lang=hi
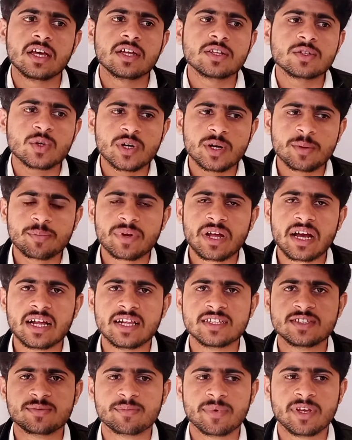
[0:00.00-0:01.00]
तो
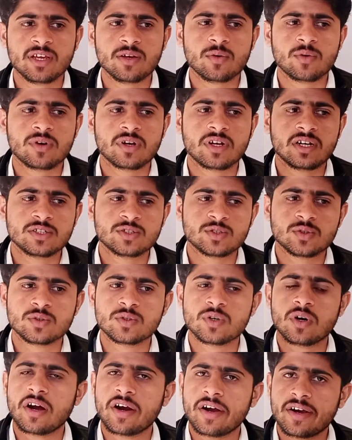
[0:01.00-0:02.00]
रिप्टाइल्स में उनका जो
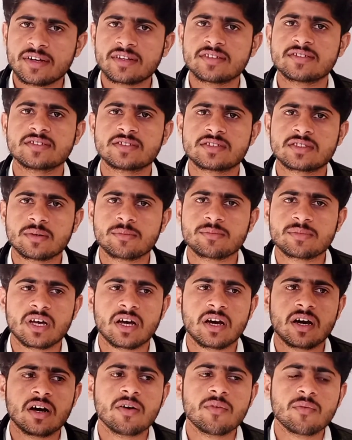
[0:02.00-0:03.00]
हार्ट सिस्टम
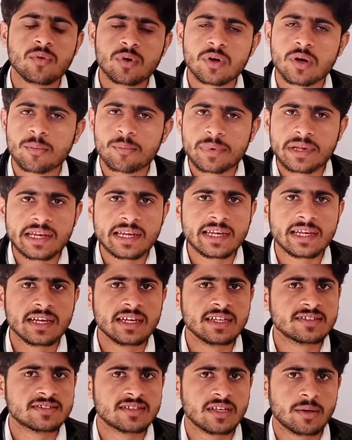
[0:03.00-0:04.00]
था वो
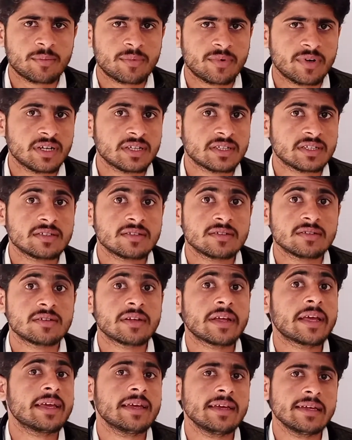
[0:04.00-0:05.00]
कम्प्लीटली सेपरेटेड
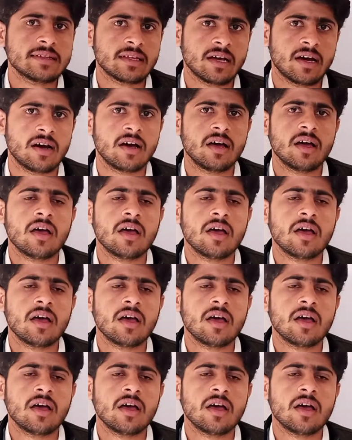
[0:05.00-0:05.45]
नहीं था